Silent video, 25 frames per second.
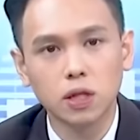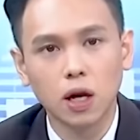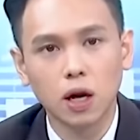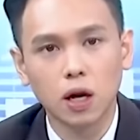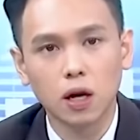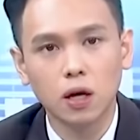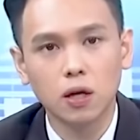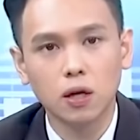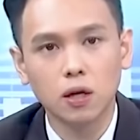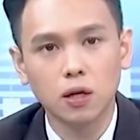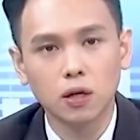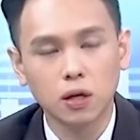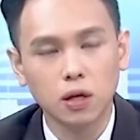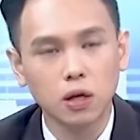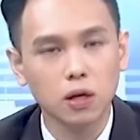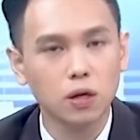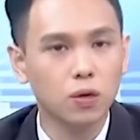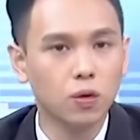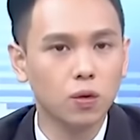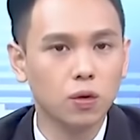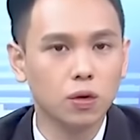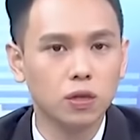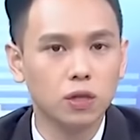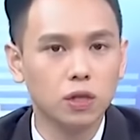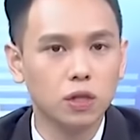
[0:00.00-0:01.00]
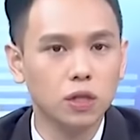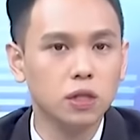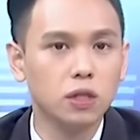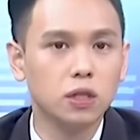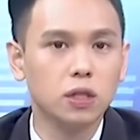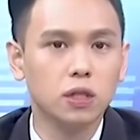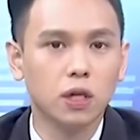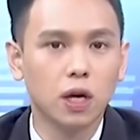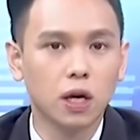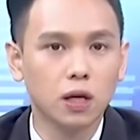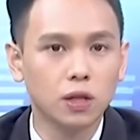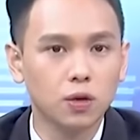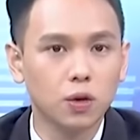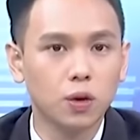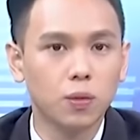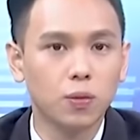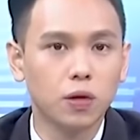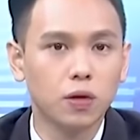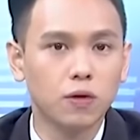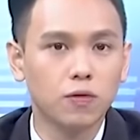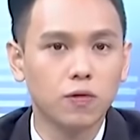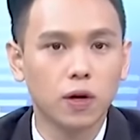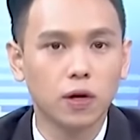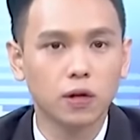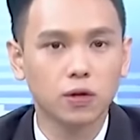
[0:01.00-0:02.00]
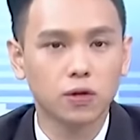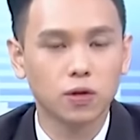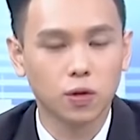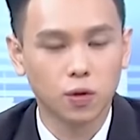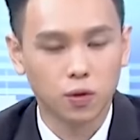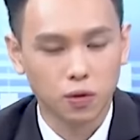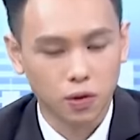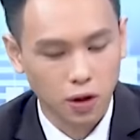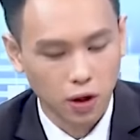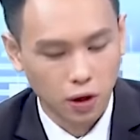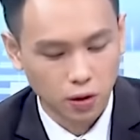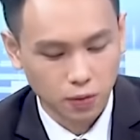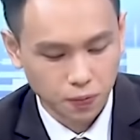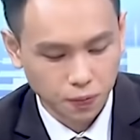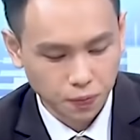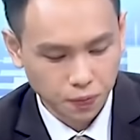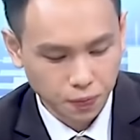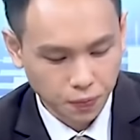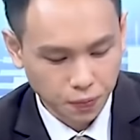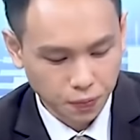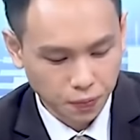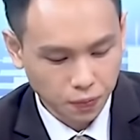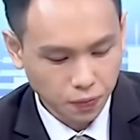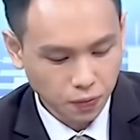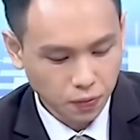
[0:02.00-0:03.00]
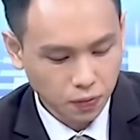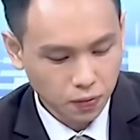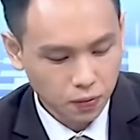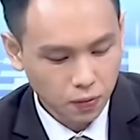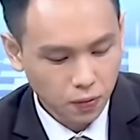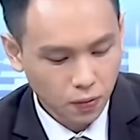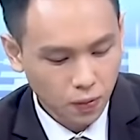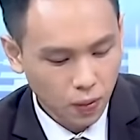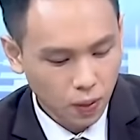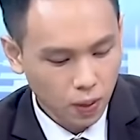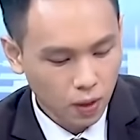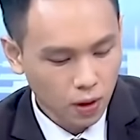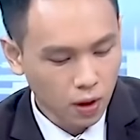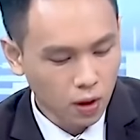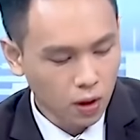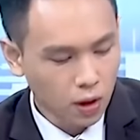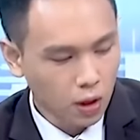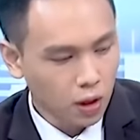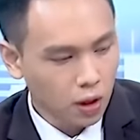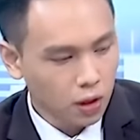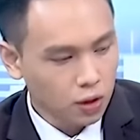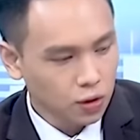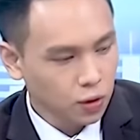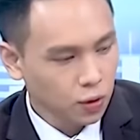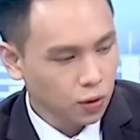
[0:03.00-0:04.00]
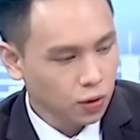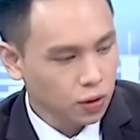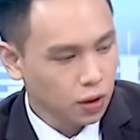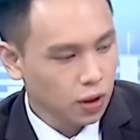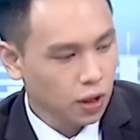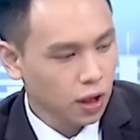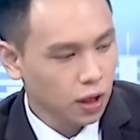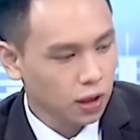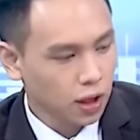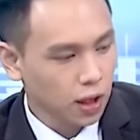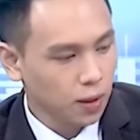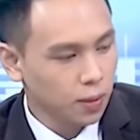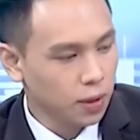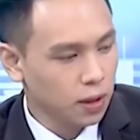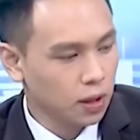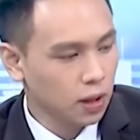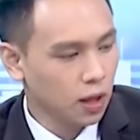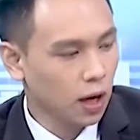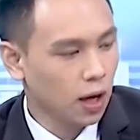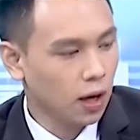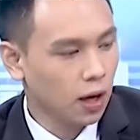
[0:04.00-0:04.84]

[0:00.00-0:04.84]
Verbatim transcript: 下，个股的激起它就会变得非常重要。所以，我这两大平